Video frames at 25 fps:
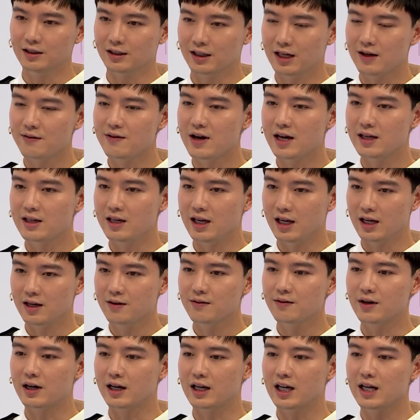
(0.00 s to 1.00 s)
được cái vai
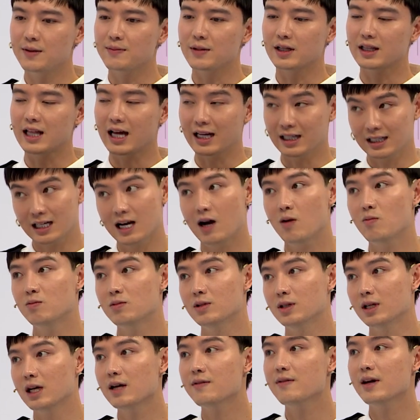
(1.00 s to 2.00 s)
diễn và khi mà thành công
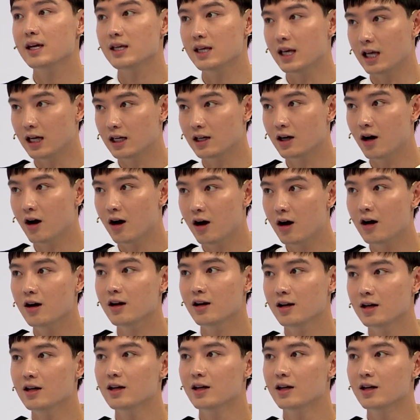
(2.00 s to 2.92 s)
được cái vai diễn đó.